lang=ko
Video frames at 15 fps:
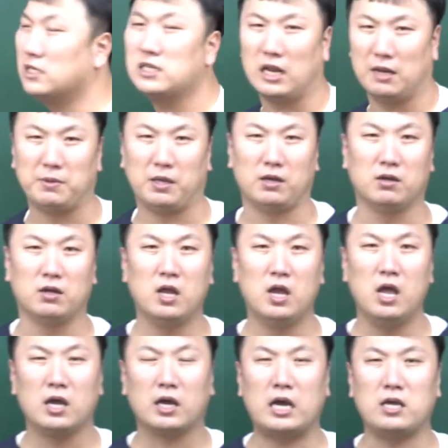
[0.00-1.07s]
사람이에요.
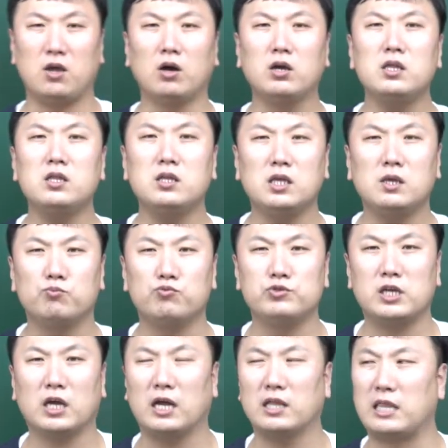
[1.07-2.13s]
그러니까 여기는 이
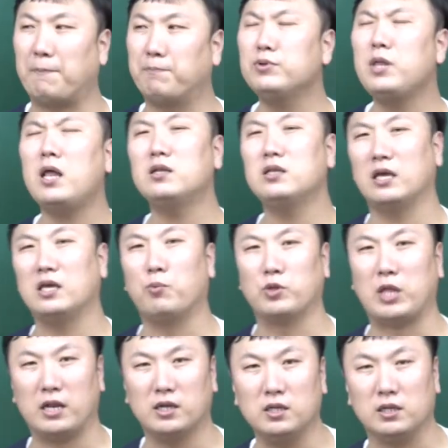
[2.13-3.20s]
문제가 나쁘다는
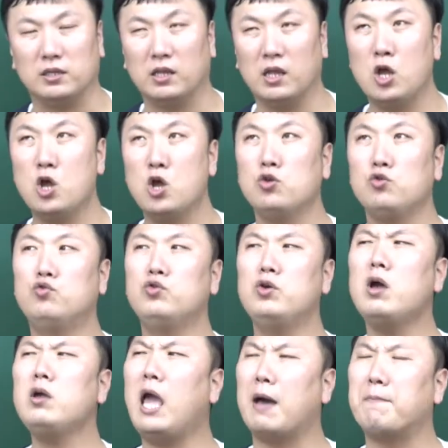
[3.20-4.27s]
얘기보다는
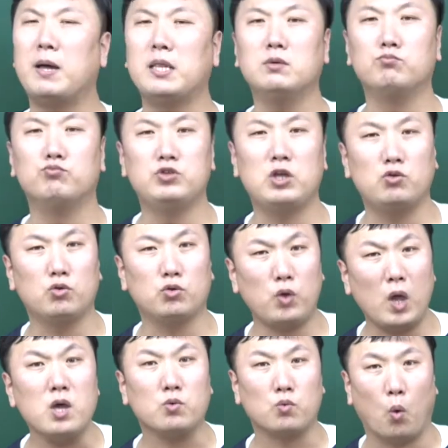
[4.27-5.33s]
유형이 안 맞는 문제들도
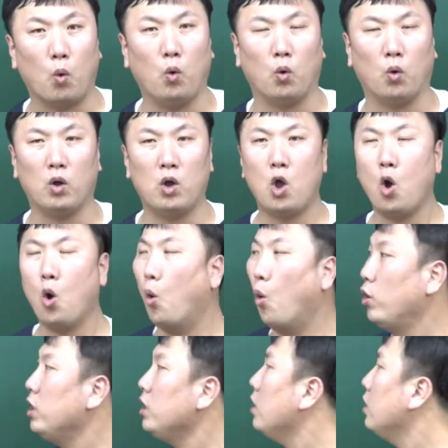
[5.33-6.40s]
꽤 있고
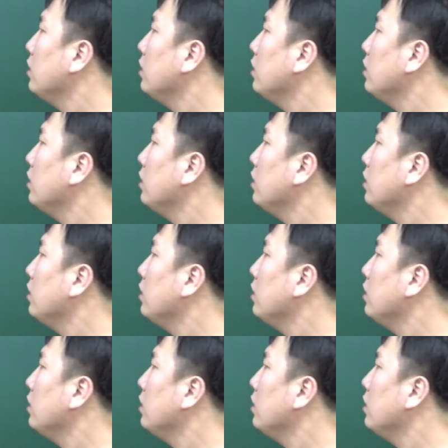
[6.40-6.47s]
오히려